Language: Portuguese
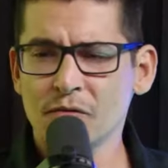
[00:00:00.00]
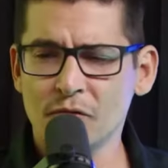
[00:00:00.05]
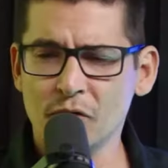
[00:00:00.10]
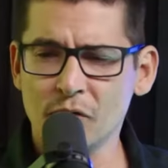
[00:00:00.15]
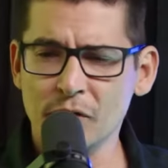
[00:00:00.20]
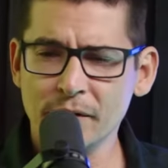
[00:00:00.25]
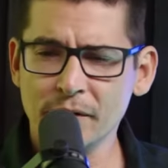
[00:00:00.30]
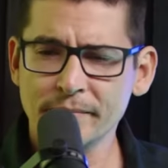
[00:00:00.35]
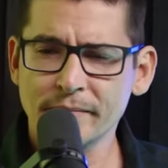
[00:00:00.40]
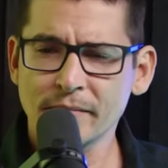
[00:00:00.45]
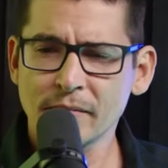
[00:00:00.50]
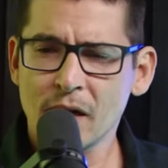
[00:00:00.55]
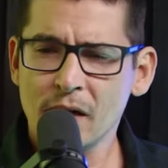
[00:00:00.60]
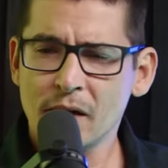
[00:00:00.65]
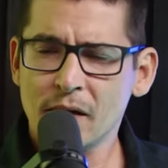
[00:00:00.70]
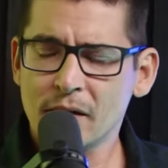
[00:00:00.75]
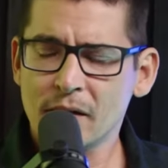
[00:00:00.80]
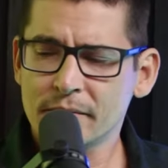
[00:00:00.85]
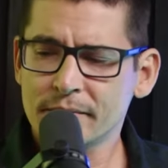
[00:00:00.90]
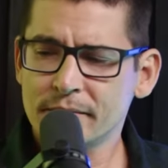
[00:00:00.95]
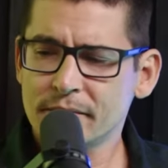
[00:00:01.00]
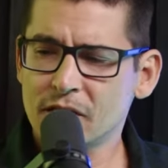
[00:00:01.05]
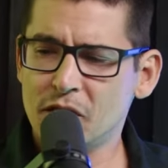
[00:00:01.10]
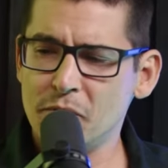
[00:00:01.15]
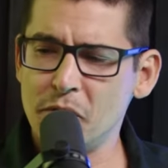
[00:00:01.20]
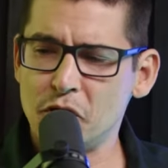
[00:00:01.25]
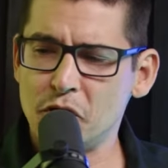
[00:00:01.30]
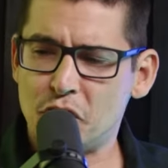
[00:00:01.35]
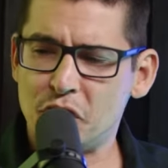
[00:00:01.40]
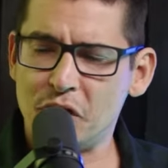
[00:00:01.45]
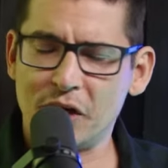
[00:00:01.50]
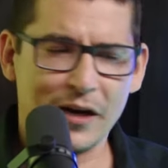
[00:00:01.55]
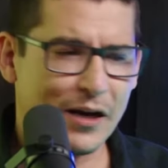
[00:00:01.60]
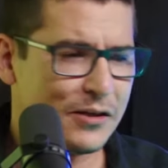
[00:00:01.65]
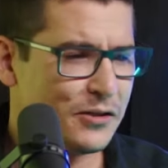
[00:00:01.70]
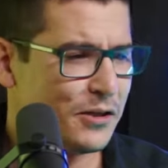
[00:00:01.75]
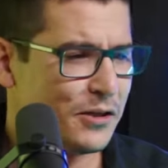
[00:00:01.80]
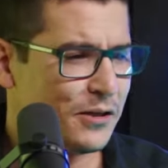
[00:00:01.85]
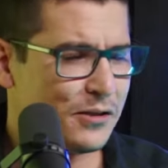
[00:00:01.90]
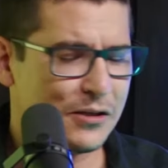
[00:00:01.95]
Foi. Mas, o, o... de
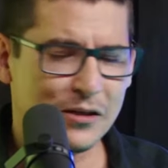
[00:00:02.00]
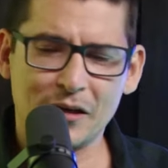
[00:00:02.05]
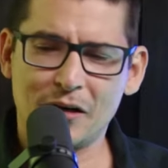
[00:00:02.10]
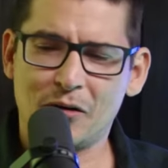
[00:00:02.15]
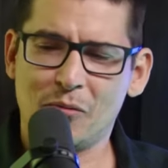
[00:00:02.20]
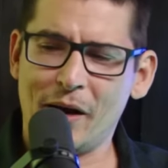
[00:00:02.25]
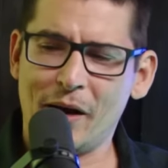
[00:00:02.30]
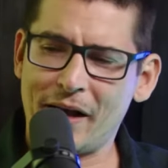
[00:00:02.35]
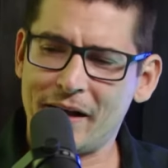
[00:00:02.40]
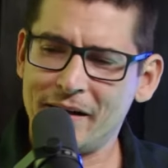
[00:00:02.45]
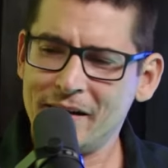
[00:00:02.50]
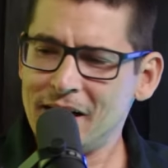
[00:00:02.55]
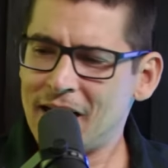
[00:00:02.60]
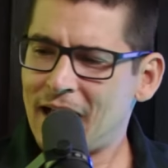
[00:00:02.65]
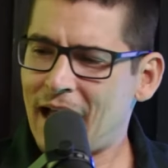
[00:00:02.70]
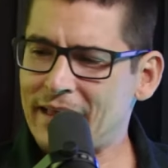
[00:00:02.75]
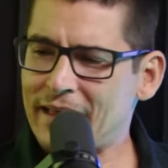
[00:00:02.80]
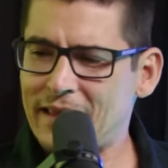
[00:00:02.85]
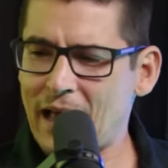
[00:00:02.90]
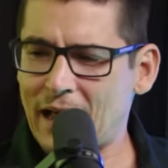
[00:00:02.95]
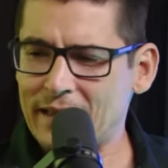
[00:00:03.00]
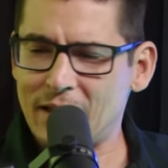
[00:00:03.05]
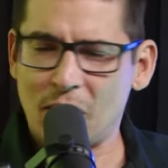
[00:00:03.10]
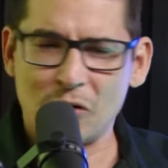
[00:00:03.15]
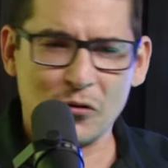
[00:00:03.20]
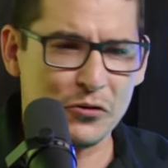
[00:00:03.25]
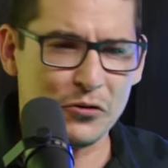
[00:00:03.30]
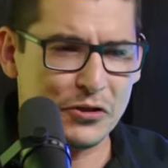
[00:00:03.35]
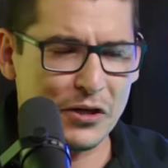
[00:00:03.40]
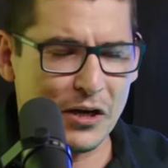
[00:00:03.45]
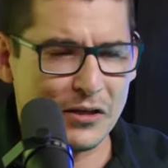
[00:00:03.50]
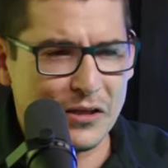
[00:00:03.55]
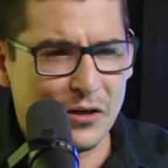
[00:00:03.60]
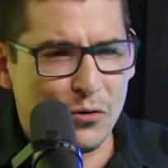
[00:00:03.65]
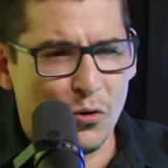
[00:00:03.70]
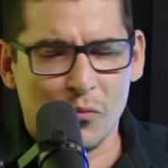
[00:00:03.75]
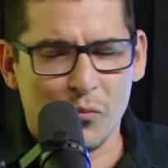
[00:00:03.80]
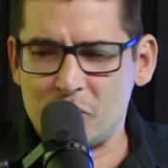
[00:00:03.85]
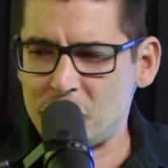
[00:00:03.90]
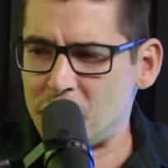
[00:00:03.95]
mentira, de, de. Como é? é a teologia de
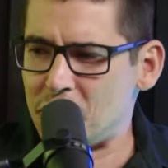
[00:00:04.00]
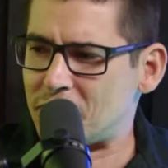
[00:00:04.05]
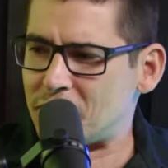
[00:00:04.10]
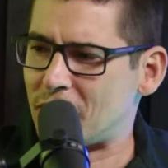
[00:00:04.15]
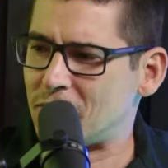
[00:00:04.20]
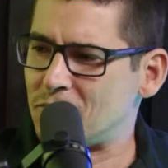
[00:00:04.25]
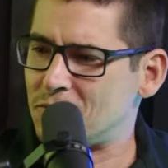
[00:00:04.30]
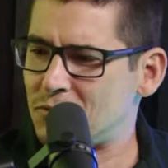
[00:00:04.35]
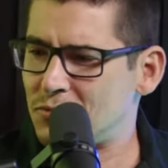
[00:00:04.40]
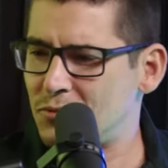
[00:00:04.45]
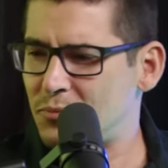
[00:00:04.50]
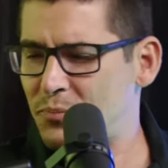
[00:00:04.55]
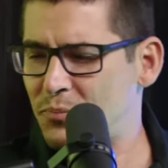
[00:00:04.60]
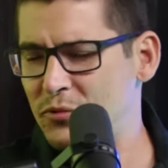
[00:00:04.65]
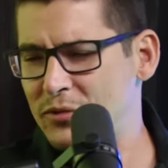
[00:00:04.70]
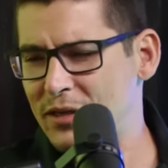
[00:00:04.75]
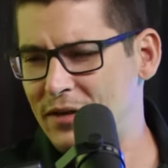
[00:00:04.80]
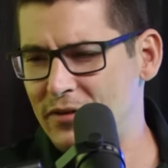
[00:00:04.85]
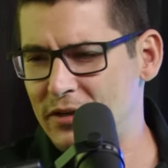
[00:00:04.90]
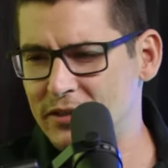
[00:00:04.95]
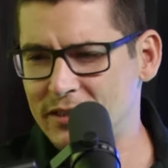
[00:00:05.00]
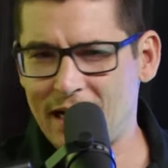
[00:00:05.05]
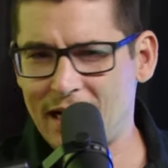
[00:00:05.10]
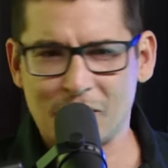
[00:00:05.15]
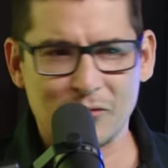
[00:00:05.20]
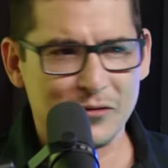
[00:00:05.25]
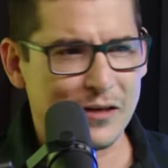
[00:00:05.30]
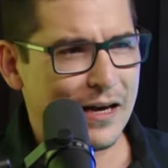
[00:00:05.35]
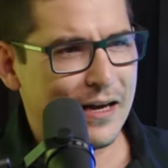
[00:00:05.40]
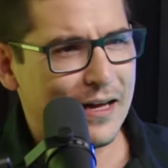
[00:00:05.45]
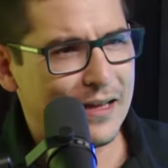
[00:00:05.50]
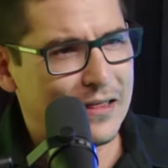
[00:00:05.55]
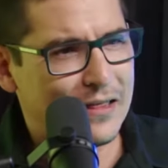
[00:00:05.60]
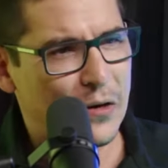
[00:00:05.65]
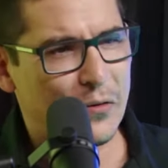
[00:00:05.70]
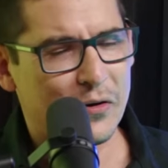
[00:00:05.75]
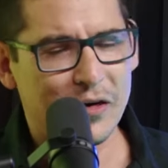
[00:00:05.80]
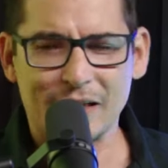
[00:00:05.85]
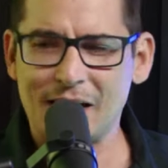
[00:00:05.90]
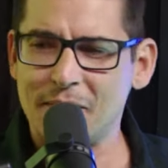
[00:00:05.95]
comunista no, do, pros evangélicos é
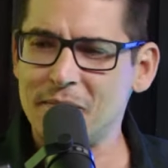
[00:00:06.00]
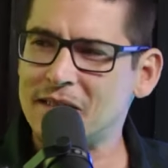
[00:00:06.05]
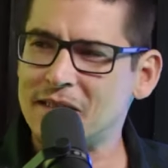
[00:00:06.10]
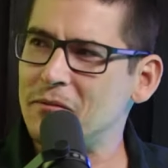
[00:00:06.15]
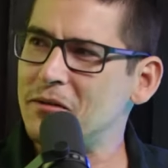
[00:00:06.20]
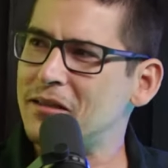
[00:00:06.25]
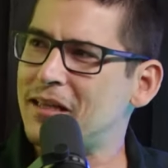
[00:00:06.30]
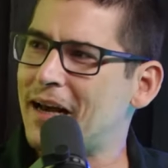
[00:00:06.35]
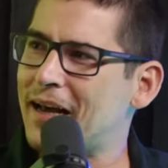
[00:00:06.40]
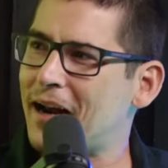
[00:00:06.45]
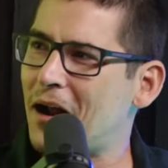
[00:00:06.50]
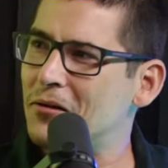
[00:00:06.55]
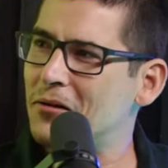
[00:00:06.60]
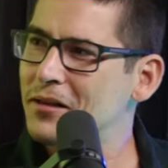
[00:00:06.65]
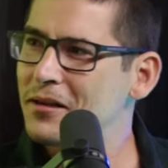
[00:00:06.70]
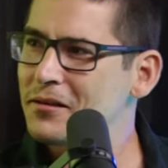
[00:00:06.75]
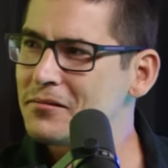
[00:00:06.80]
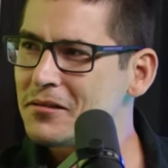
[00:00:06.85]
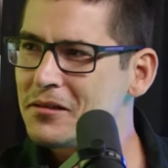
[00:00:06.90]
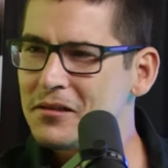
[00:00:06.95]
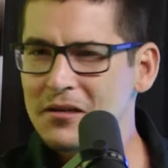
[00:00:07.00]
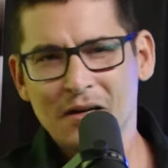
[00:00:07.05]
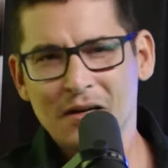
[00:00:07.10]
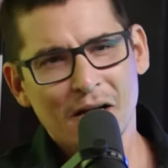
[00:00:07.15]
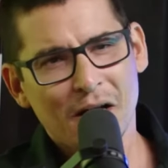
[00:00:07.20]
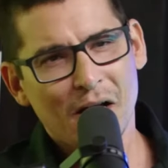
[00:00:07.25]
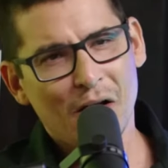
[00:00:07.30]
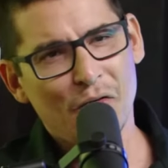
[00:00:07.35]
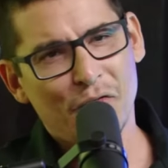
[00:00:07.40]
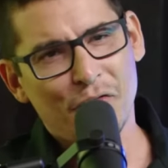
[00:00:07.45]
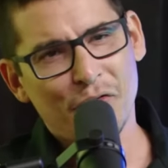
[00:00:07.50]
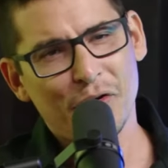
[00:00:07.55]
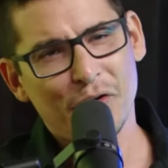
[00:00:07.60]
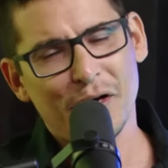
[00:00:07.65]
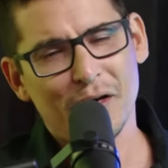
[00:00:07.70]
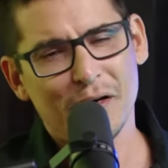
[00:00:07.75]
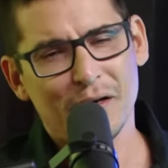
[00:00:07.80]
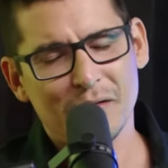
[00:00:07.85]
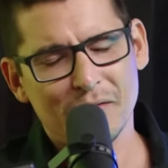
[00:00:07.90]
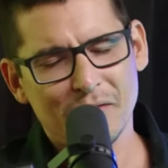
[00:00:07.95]
teoria da missão integral, não é isso? Eu
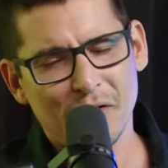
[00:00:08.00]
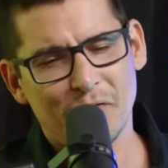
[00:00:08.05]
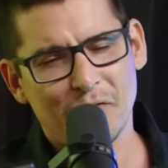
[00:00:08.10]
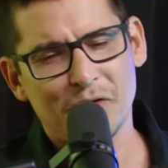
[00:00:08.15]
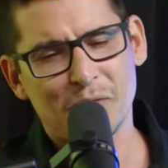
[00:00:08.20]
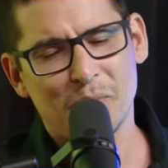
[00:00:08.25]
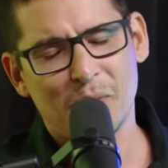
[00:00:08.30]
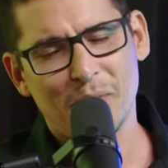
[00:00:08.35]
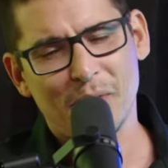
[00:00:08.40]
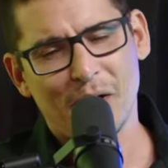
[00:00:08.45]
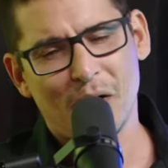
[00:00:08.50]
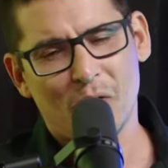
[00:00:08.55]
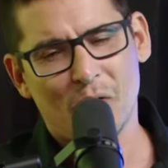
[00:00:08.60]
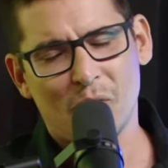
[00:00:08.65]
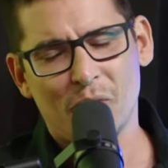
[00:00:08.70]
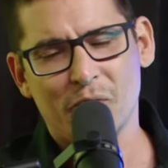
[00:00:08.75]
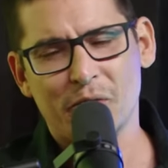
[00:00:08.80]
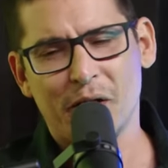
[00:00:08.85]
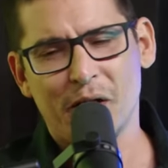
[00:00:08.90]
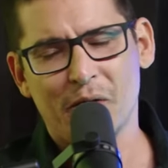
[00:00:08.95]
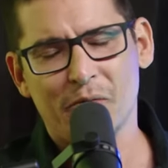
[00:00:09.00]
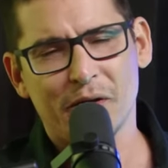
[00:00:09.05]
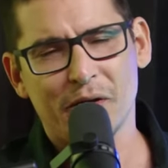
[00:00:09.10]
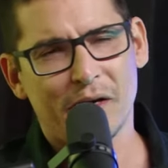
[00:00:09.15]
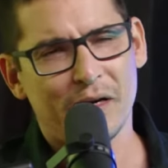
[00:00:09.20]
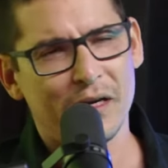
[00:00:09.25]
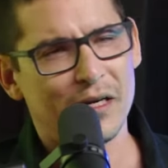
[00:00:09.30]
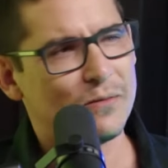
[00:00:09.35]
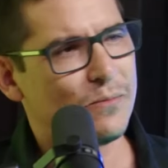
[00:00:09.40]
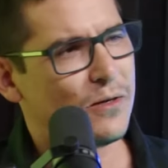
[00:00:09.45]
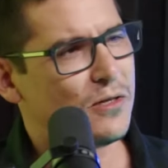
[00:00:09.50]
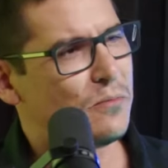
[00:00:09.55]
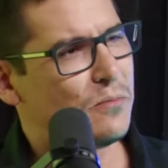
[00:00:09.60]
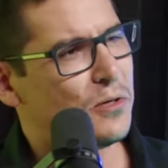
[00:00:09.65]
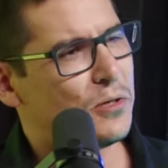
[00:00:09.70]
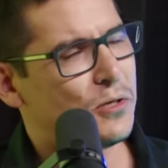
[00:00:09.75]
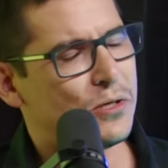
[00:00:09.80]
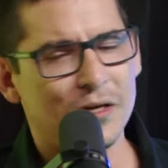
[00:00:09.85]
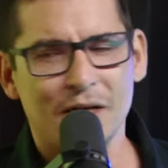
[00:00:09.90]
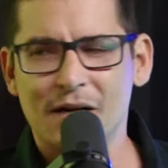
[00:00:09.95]
fui. Eu fiz primeira comunhão e crisma de
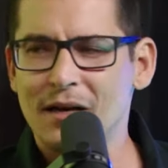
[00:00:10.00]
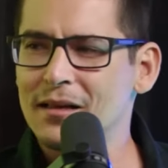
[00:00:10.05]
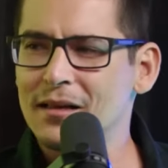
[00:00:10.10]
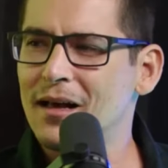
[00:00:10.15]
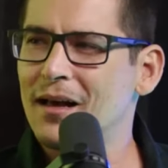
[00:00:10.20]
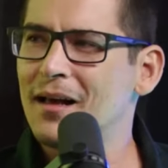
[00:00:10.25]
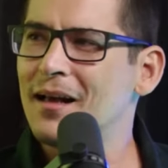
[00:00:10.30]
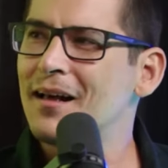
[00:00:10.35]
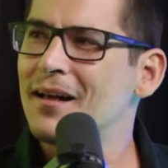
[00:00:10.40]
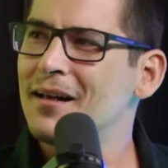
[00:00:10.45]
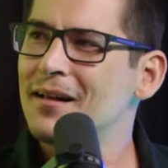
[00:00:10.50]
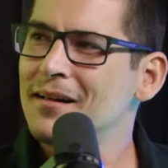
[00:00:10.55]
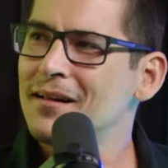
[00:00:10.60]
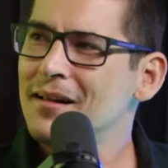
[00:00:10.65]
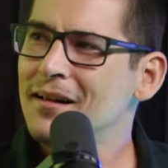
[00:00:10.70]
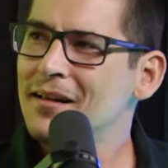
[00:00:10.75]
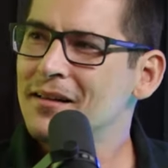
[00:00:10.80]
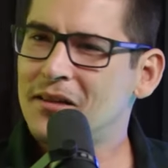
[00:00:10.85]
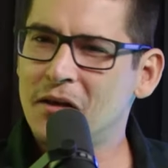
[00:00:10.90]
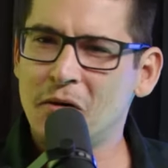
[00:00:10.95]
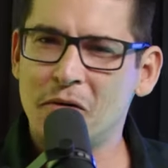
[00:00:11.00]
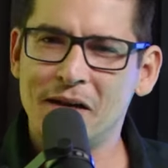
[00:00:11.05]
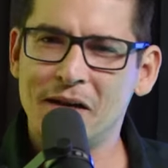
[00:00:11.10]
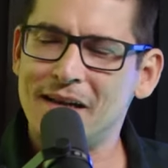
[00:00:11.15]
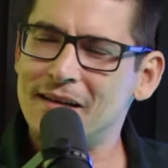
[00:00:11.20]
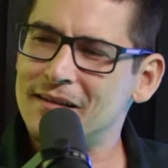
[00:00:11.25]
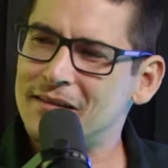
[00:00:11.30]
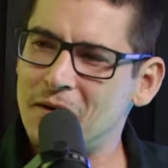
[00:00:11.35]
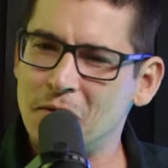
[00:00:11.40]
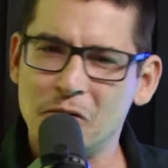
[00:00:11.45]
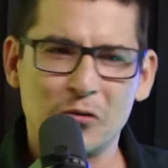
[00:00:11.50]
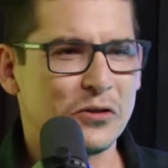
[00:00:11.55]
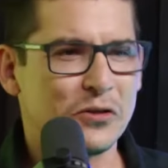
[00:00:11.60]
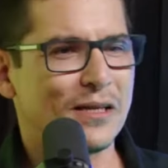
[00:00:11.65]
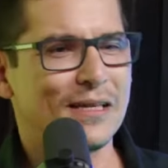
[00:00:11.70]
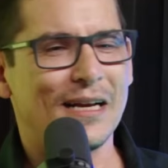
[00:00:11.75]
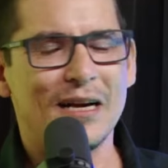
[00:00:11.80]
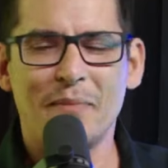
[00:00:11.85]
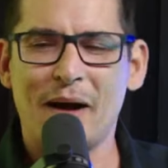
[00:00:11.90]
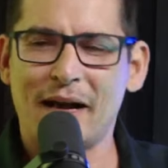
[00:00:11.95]
mentira na
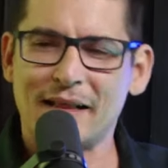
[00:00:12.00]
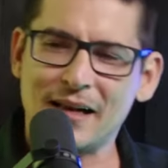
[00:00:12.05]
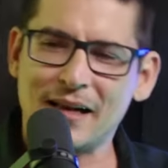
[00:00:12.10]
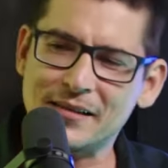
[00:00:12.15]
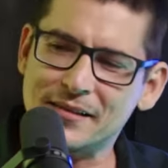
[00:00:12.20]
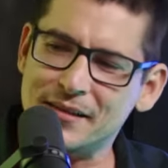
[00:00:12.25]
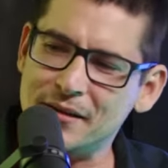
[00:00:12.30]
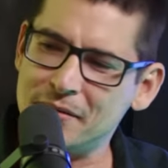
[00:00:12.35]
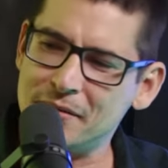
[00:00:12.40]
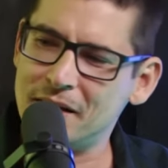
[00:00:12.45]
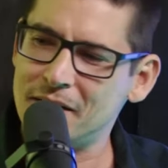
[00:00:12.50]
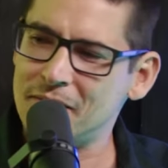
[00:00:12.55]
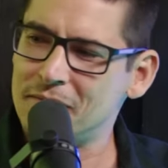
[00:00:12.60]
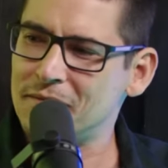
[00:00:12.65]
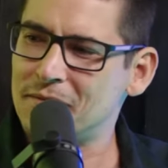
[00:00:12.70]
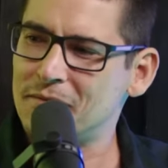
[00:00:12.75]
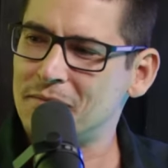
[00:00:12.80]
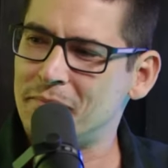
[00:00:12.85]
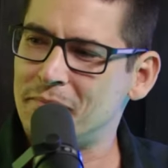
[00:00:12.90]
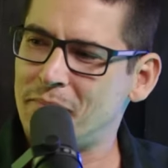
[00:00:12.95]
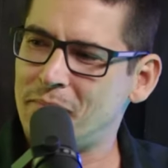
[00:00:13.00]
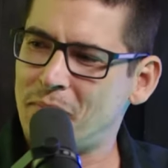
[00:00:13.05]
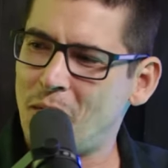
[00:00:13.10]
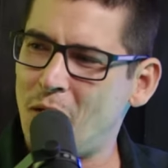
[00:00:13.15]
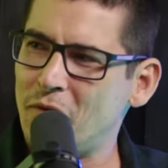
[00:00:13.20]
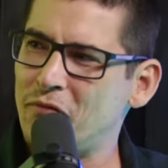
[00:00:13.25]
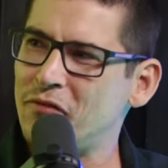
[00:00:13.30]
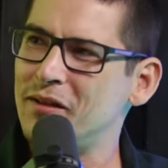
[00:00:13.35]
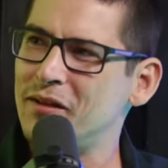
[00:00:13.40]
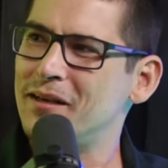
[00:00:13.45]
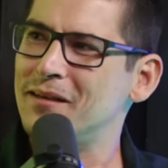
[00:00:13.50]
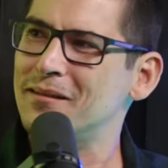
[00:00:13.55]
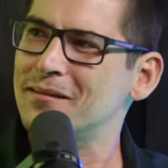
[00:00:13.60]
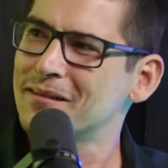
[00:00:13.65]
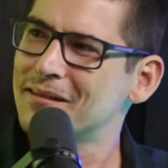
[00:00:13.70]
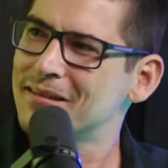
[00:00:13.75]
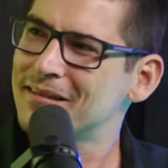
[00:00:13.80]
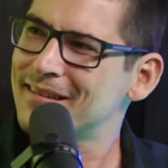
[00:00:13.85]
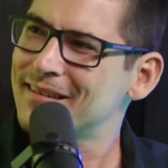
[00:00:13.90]
teologia da libertação, lendo Boff, não é isso?